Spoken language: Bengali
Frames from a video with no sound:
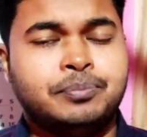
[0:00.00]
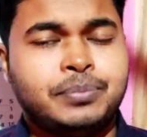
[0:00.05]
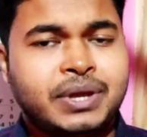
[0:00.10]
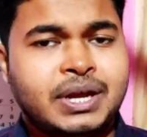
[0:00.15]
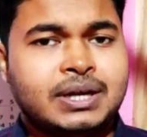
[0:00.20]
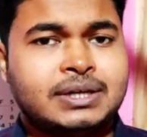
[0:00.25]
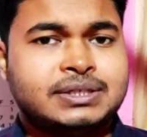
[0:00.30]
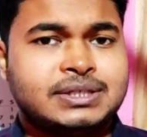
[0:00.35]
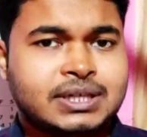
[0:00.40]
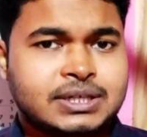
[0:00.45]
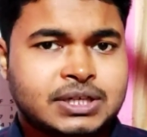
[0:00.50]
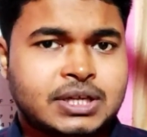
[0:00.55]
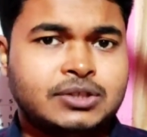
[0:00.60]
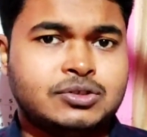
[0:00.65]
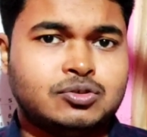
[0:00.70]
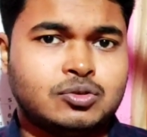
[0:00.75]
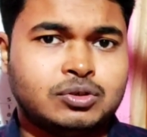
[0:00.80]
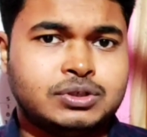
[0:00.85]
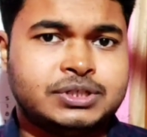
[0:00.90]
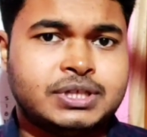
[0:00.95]
বিএড সেশন
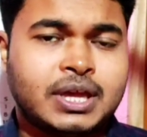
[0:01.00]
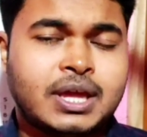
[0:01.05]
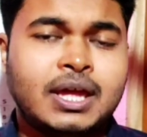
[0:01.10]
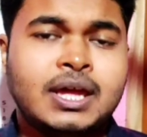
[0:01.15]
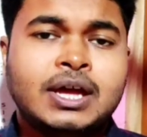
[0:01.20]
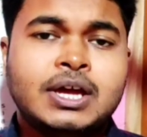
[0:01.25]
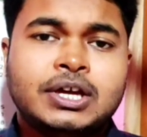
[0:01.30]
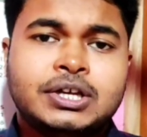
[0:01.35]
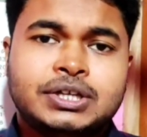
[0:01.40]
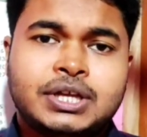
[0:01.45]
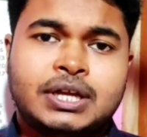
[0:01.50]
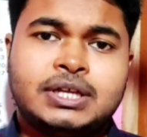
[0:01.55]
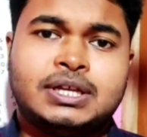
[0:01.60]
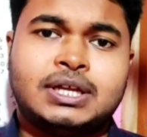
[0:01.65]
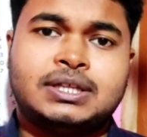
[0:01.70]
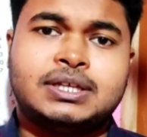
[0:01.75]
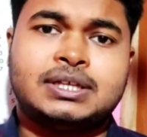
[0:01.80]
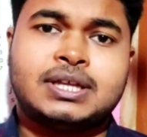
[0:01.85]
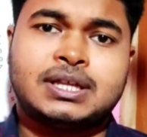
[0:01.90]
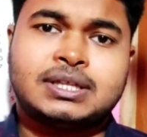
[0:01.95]
চলছে সেই
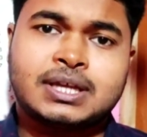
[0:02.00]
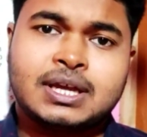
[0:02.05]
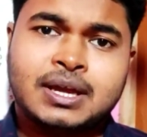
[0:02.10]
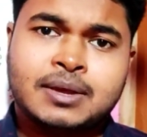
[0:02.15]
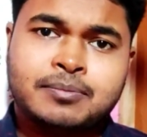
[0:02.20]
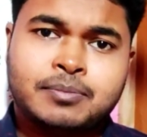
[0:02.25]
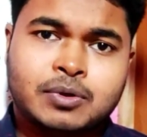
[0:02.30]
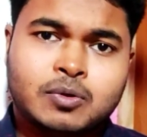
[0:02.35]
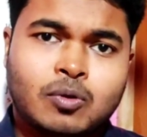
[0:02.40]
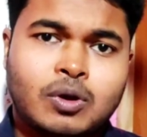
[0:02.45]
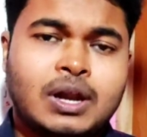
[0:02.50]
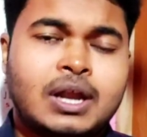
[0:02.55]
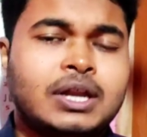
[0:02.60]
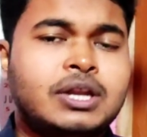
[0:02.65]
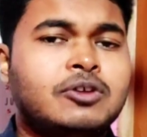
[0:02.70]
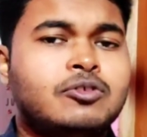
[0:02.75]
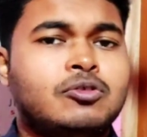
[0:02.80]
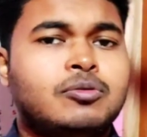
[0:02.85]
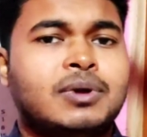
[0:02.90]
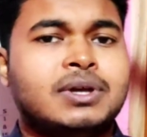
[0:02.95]
সাথে সাথে কল্যাণ
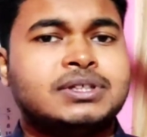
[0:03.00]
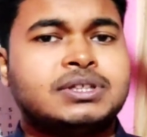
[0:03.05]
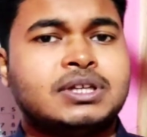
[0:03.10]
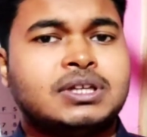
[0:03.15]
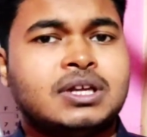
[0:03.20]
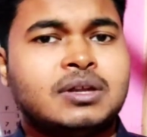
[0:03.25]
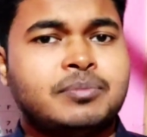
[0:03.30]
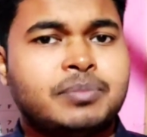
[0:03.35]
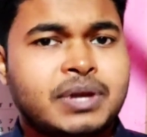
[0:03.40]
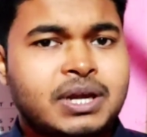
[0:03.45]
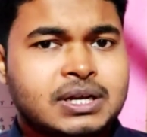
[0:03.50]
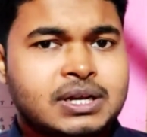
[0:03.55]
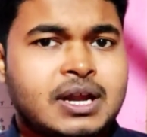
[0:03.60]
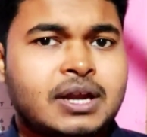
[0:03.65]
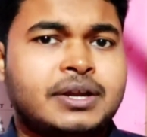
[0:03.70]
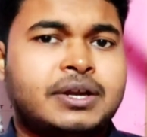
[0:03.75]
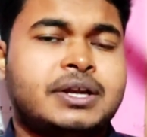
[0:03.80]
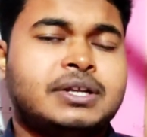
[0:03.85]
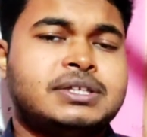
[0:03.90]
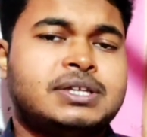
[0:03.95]
ইউনিভার্সিটির বিএড
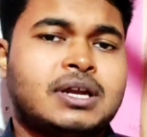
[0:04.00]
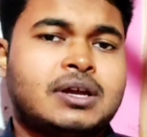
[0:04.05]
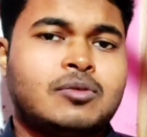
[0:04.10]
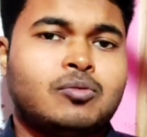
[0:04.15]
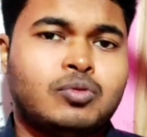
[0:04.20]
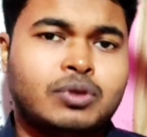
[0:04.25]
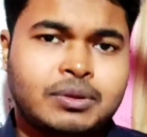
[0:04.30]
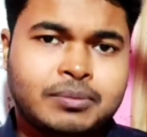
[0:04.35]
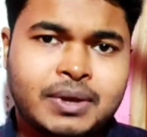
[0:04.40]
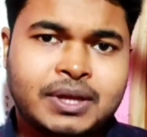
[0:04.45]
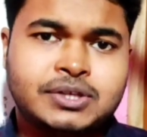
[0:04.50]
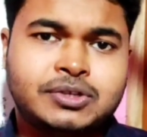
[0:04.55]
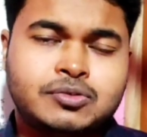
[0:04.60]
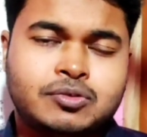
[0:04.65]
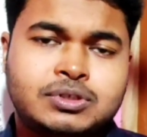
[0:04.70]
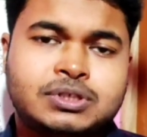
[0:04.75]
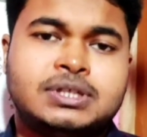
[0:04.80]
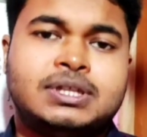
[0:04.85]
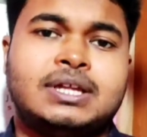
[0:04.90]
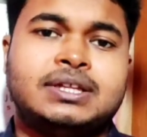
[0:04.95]
ক্যান্ডিডেট যারা কুড়ি বাইশ
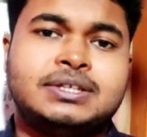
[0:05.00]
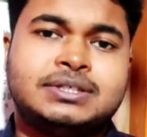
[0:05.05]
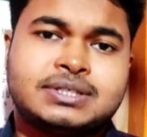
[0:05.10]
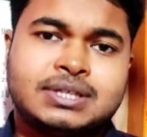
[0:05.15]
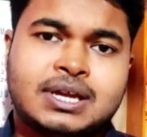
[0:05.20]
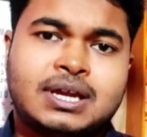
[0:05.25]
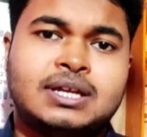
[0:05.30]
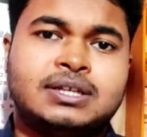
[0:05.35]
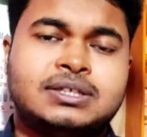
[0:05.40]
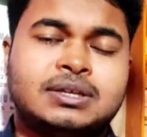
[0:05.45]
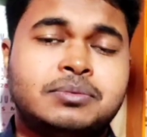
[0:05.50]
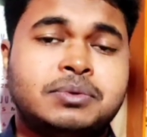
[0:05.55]
রয়েছে তাদের সেকেন্ড